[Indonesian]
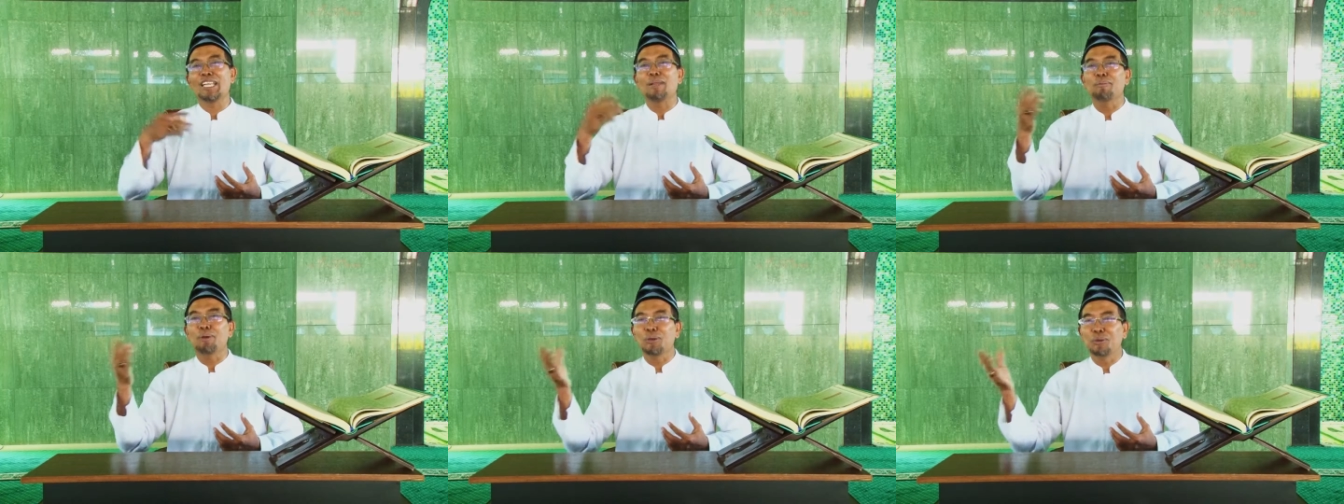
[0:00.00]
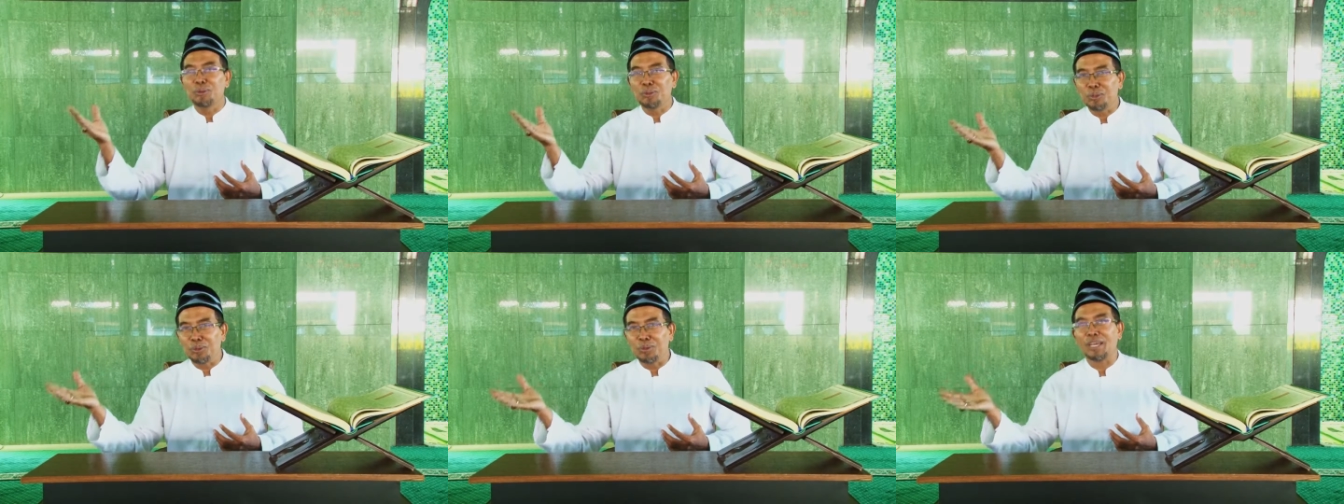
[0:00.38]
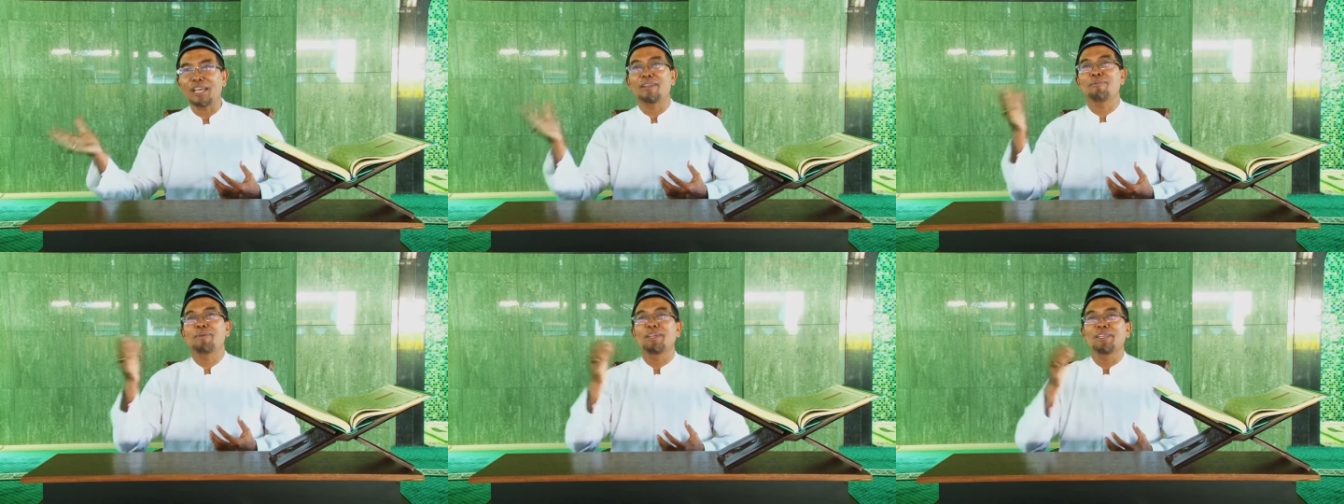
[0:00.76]
dan
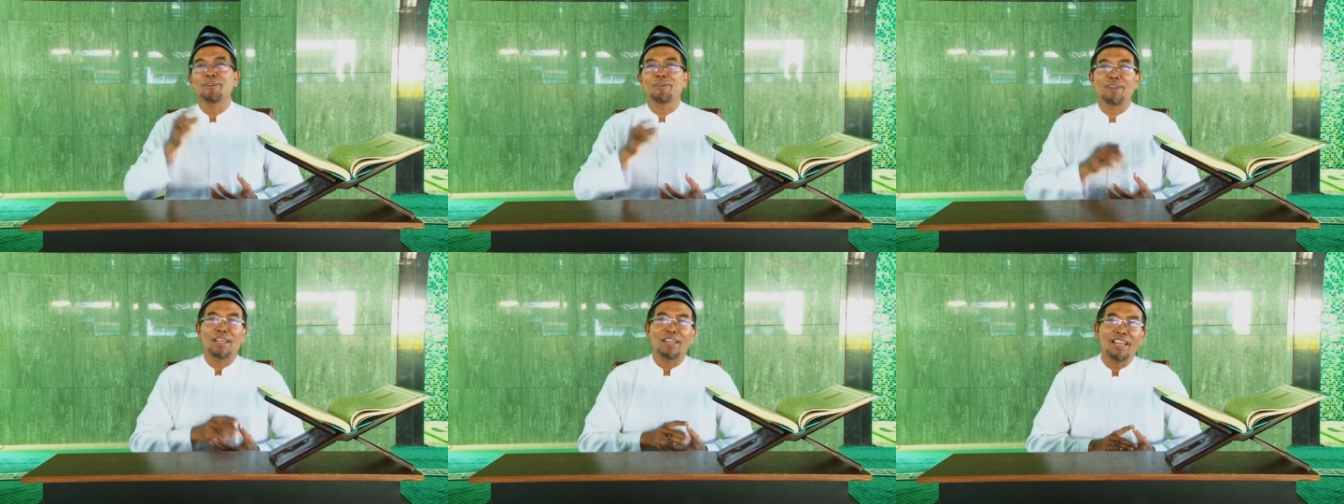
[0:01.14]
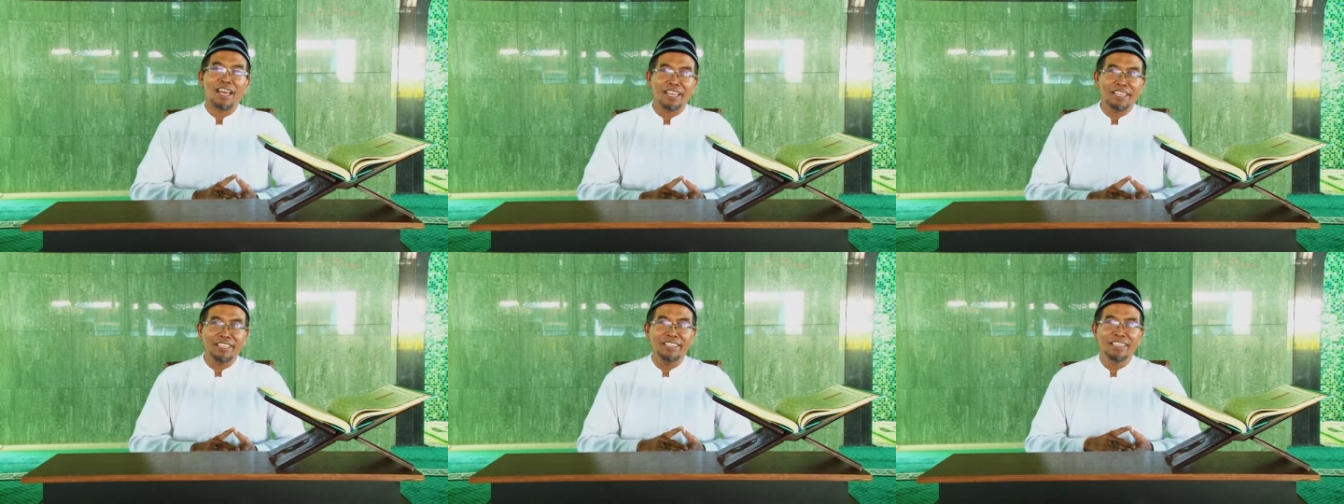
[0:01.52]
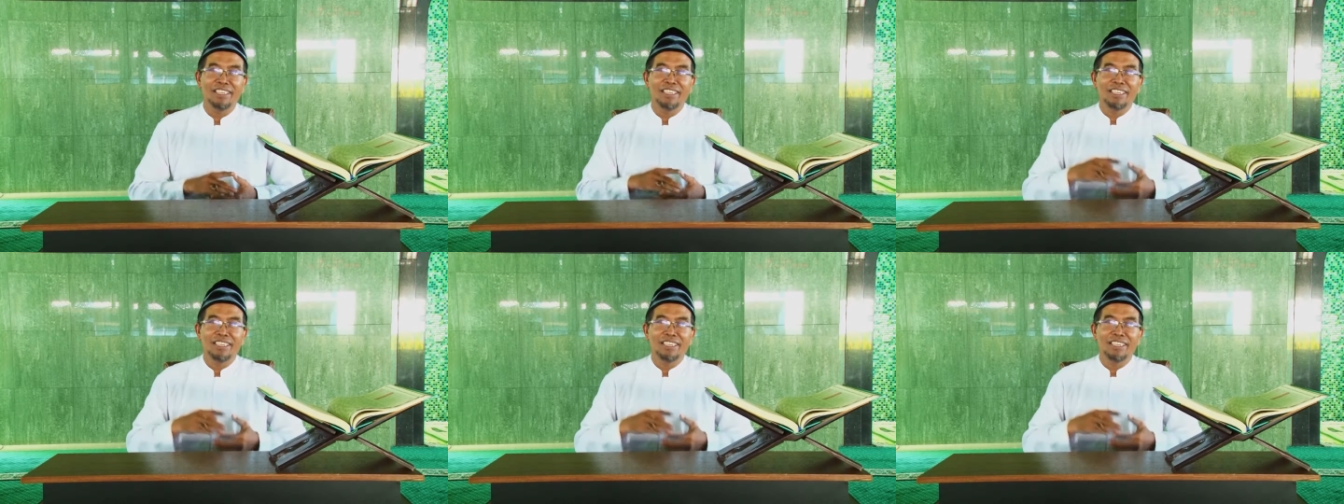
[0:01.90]
menguntungkan bagi orang lain